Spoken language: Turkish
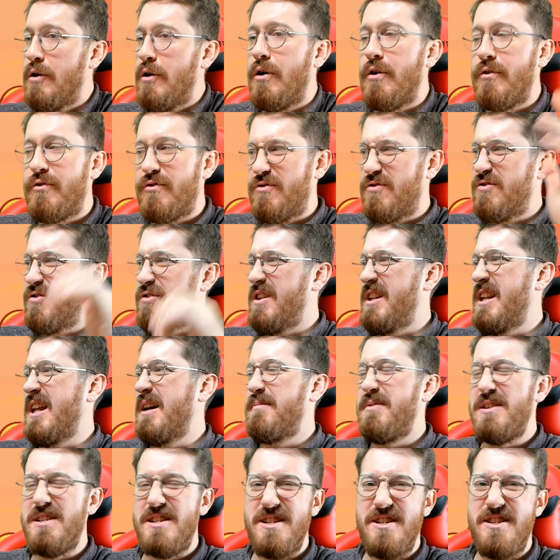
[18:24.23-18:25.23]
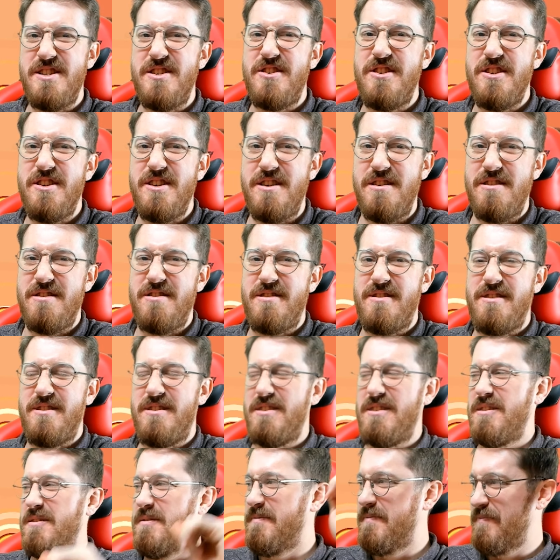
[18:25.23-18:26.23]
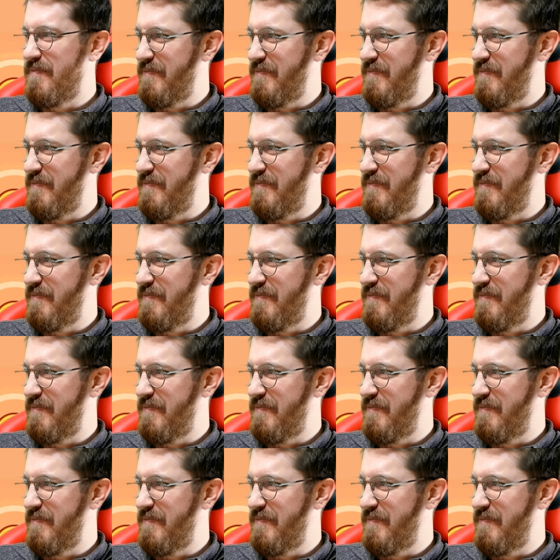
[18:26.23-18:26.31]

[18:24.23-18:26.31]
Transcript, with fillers: Öf Öbür yine birinciyiz.